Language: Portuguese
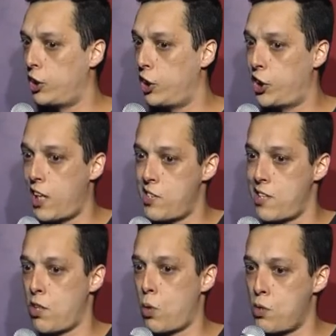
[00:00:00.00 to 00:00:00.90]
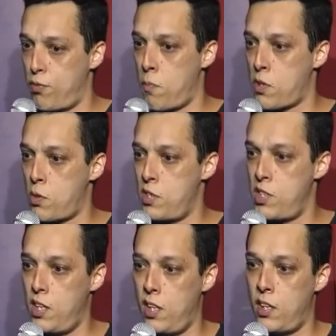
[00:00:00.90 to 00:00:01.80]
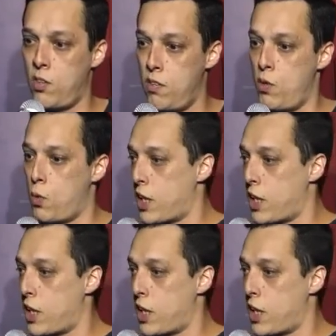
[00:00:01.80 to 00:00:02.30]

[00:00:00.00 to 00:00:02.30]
a gente tem acesso a todas as informações e, e, e o